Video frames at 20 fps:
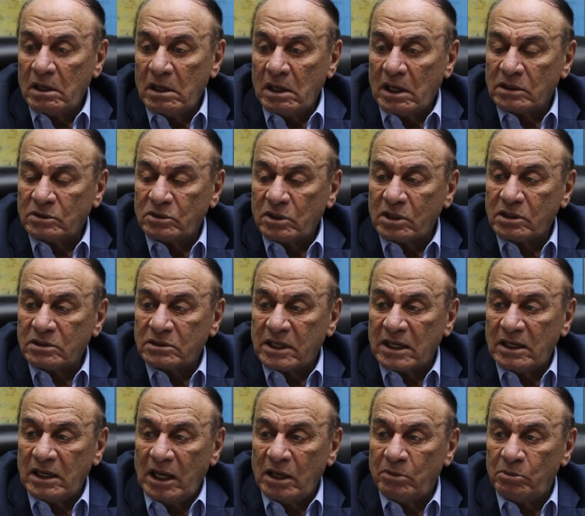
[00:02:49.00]
اعتقد
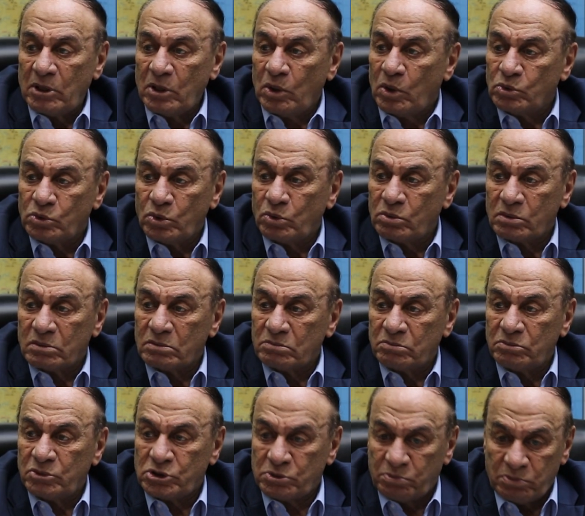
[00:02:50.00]
كان هيبقى الحضور
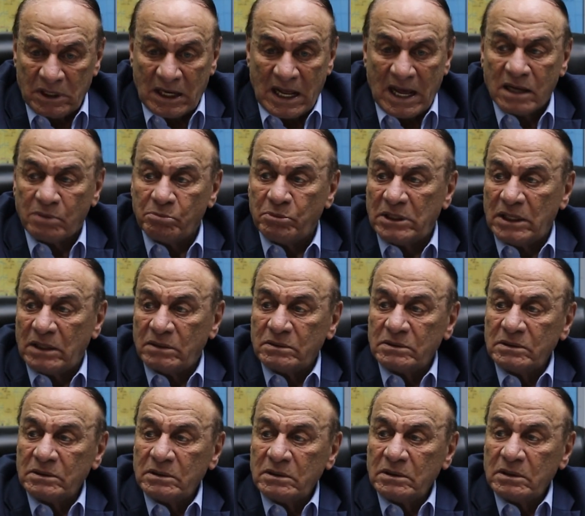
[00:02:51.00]
مش بالحجم ده
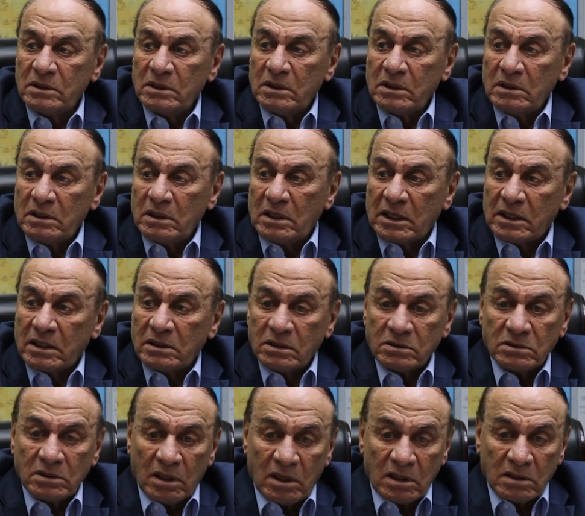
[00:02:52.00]
لكن
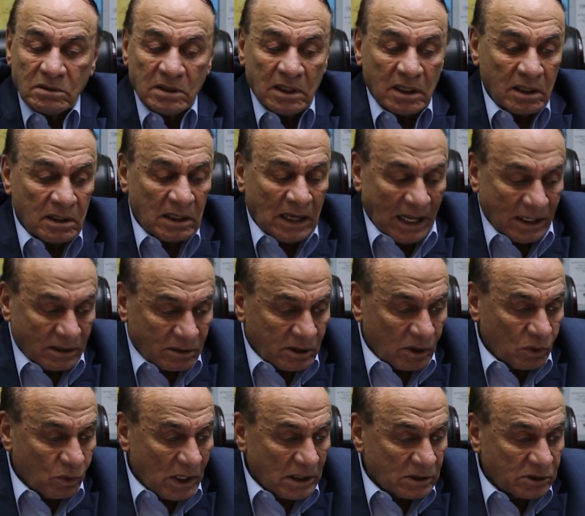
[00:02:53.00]
النهارده حتى
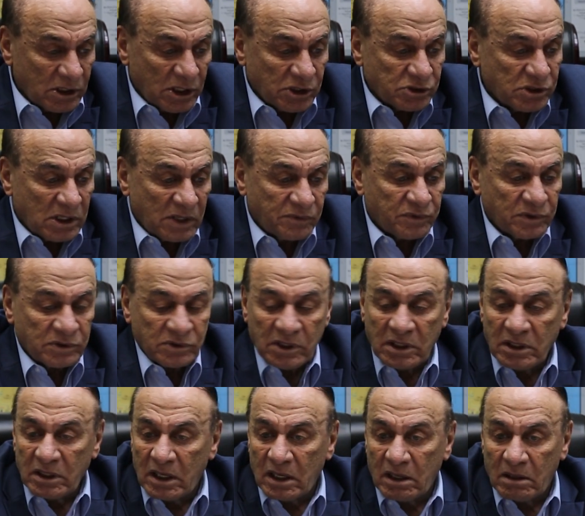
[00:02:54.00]
الوقت انا شايف
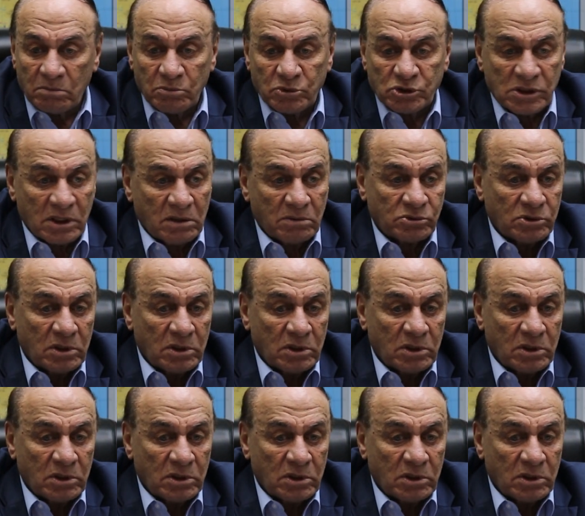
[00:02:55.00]
الدنيا مش,